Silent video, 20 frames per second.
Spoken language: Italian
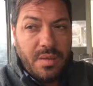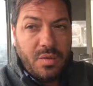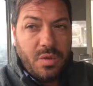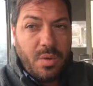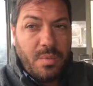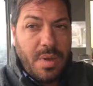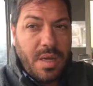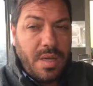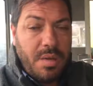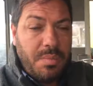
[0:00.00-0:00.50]

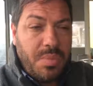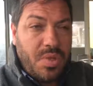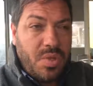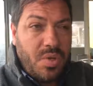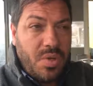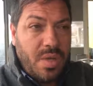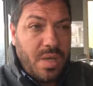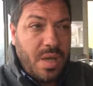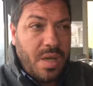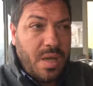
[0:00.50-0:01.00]
domani
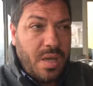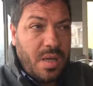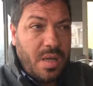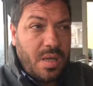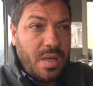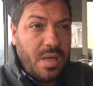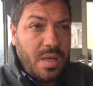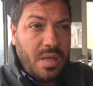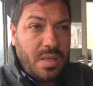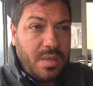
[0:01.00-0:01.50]

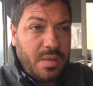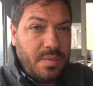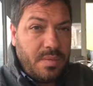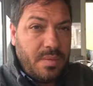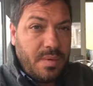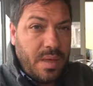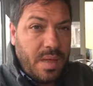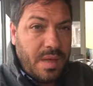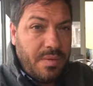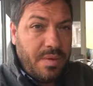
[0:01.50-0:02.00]
bisogna
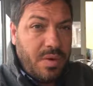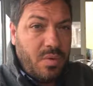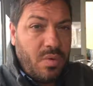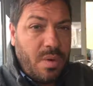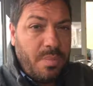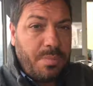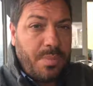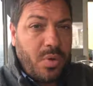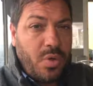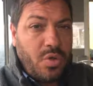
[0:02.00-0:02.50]
avere un
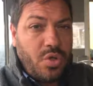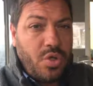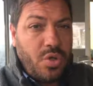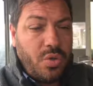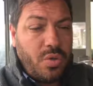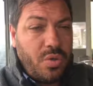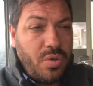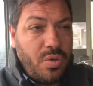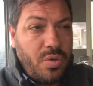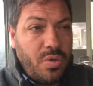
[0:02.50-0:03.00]

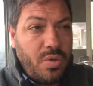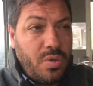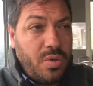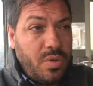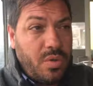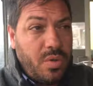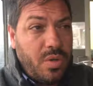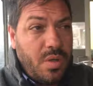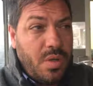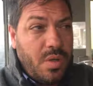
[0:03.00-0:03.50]

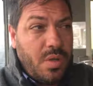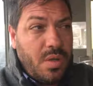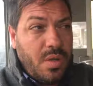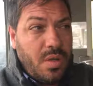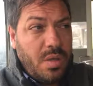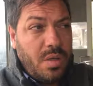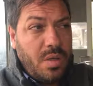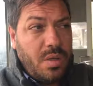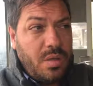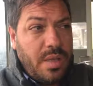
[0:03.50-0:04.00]
approccio
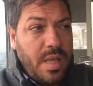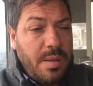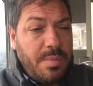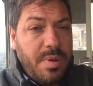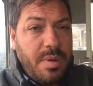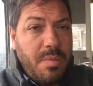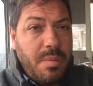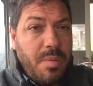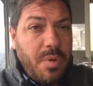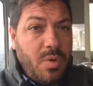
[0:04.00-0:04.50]
eh, dai
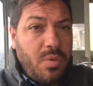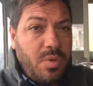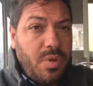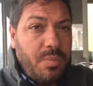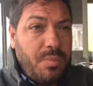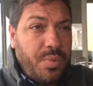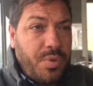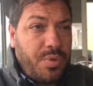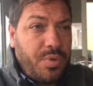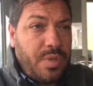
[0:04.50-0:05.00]
primi minuti
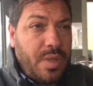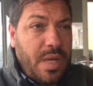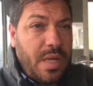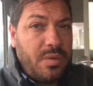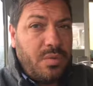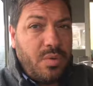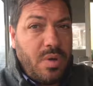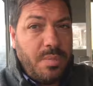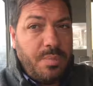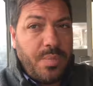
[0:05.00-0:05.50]

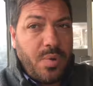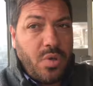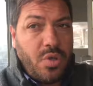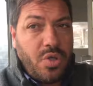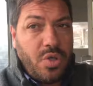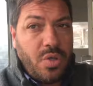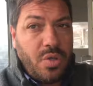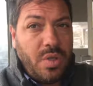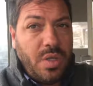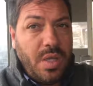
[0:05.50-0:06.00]
importante, un
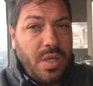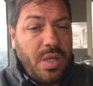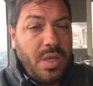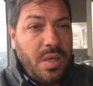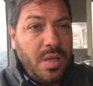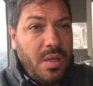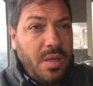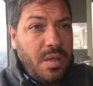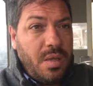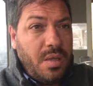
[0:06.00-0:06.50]
approccio di
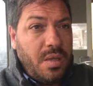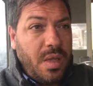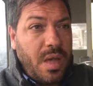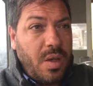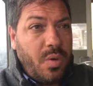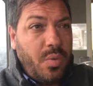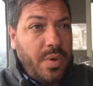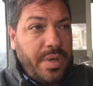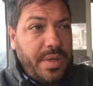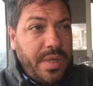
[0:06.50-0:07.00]

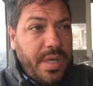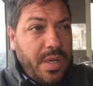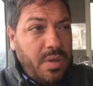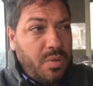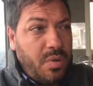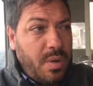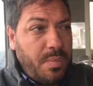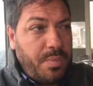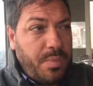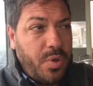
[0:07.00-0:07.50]

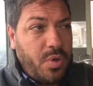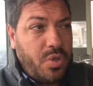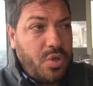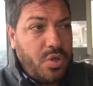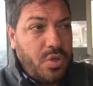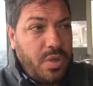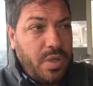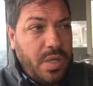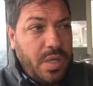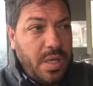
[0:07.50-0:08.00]
agguerrito, un
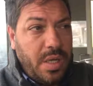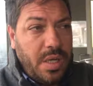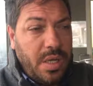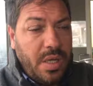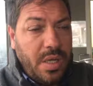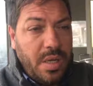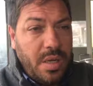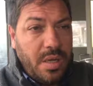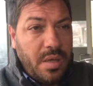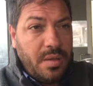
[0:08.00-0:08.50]
approccio
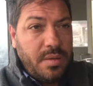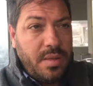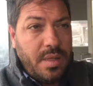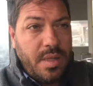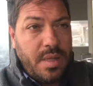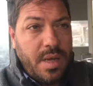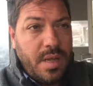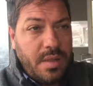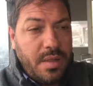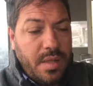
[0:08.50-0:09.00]
di, di
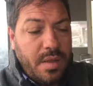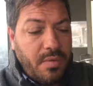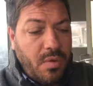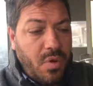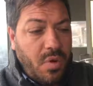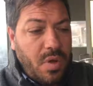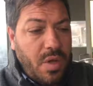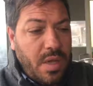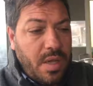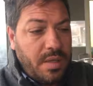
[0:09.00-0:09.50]
grande
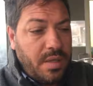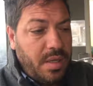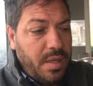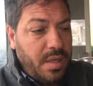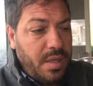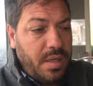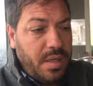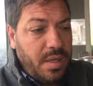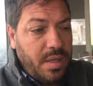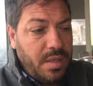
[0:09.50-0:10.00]
voglia
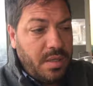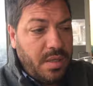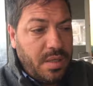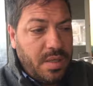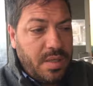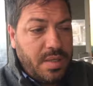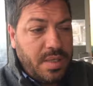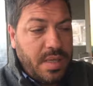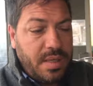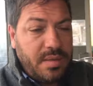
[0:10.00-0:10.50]
di, di
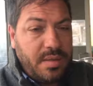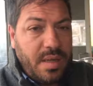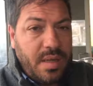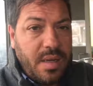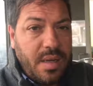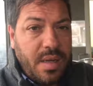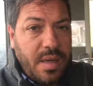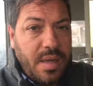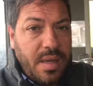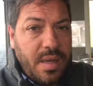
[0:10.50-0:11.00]

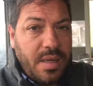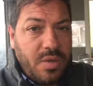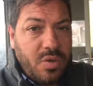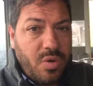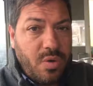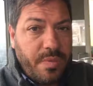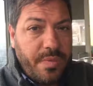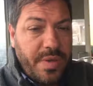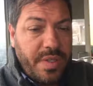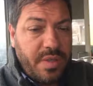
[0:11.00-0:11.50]
riscattare la
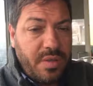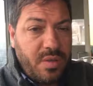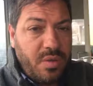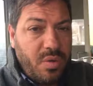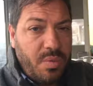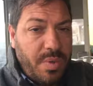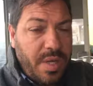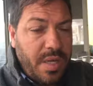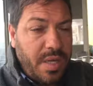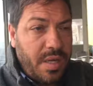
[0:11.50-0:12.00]
sconfitta di
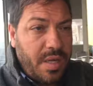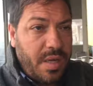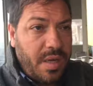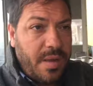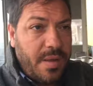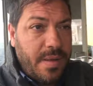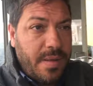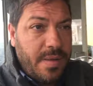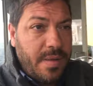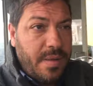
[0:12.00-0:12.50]

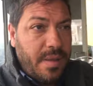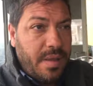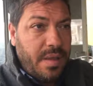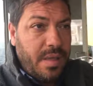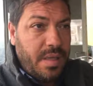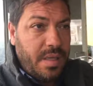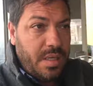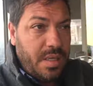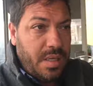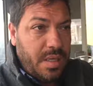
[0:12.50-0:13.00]
domenica
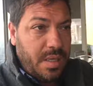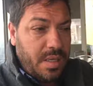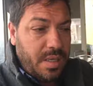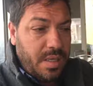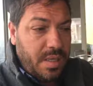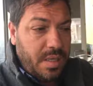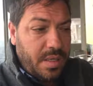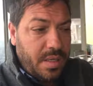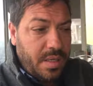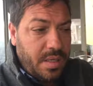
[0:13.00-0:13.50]

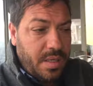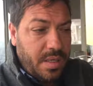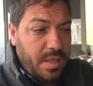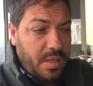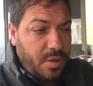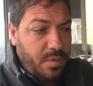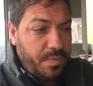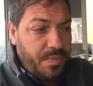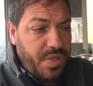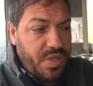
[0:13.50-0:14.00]
eh,
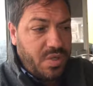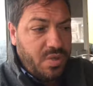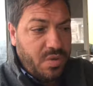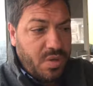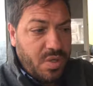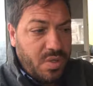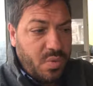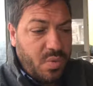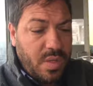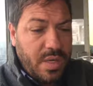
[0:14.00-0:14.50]
ho visto
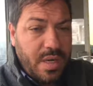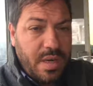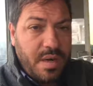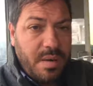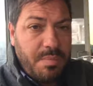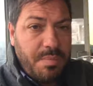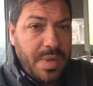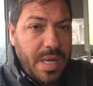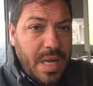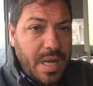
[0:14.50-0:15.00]
una squadra
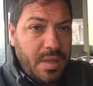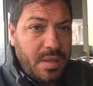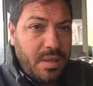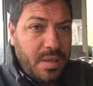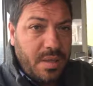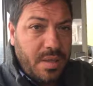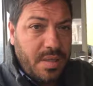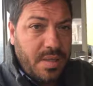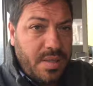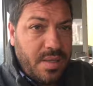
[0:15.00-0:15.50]

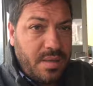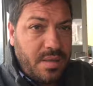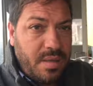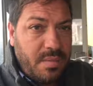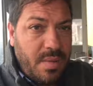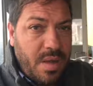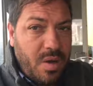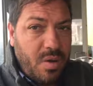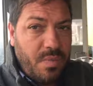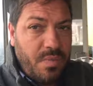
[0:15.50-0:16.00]
arrabbiata,
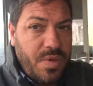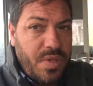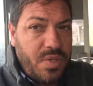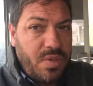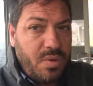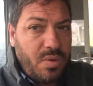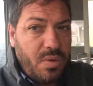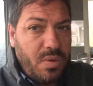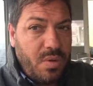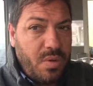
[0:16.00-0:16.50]
settimana ho
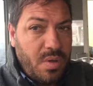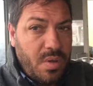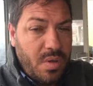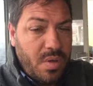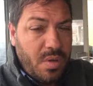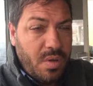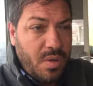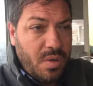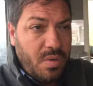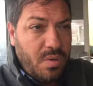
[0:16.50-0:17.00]
visto
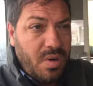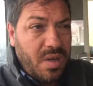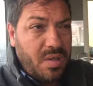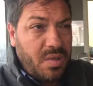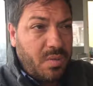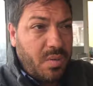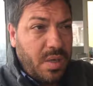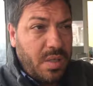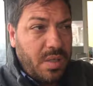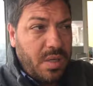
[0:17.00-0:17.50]
una
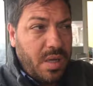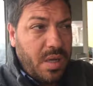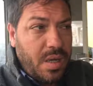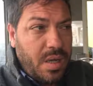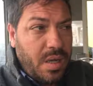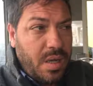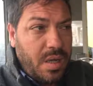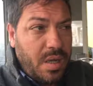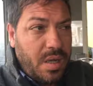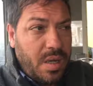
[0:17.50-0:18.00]

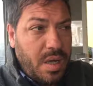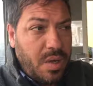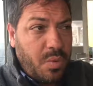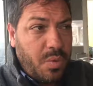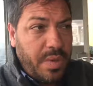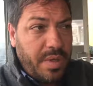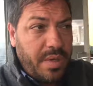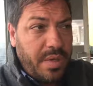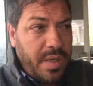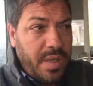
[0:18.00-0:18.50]
squadra
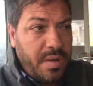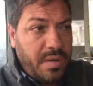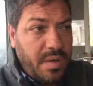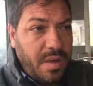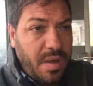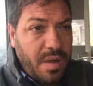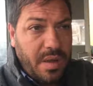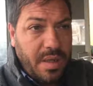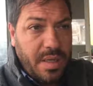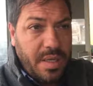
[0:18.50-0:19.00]

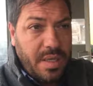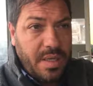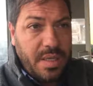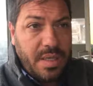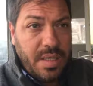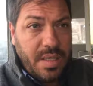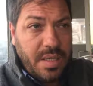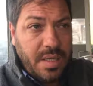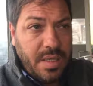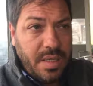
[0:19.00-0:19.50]
agguerrita
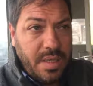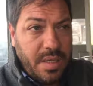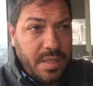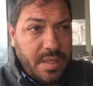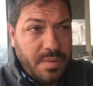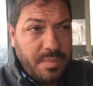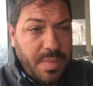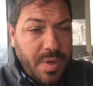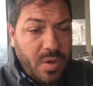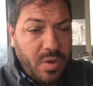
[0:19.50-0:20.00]
e
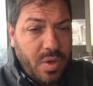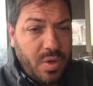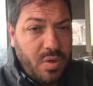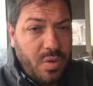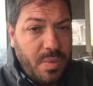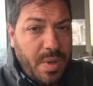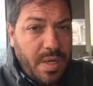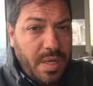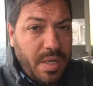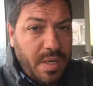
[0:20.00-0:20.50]
spero che
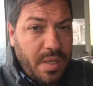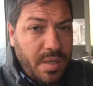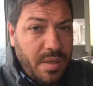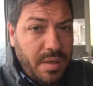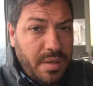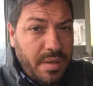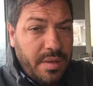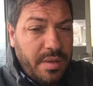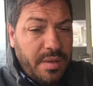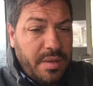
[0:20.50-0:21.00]
domani
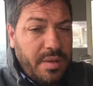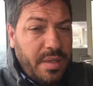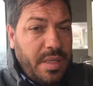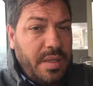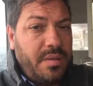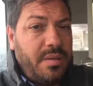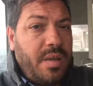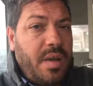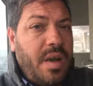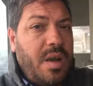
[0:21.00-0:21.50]

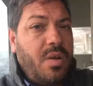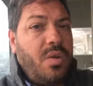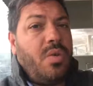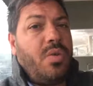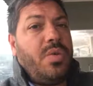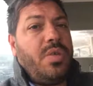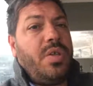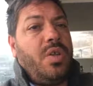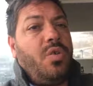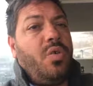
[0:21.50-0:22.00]
entreranno
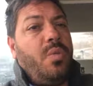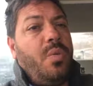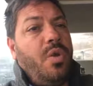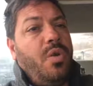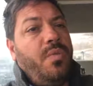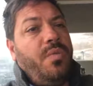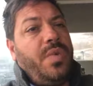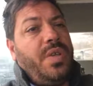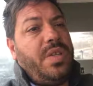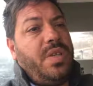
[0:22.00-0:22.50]
così come li
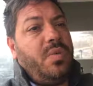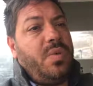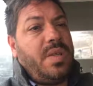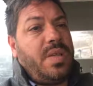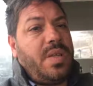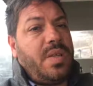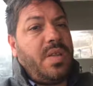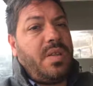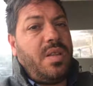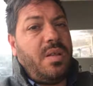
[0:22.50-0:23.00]
ho visti
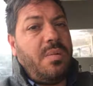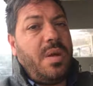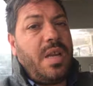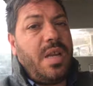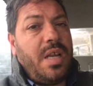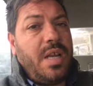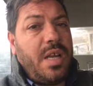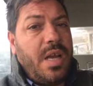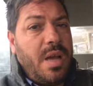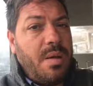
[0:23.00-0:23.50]
questa
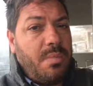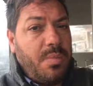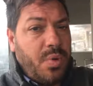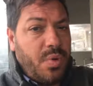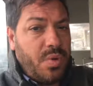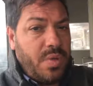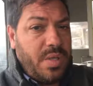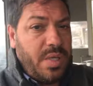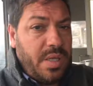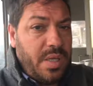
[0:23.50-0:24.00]
settimana in campo,
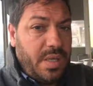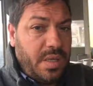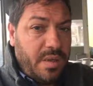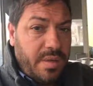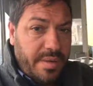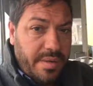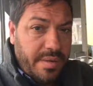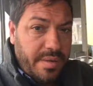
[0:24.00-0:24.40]
così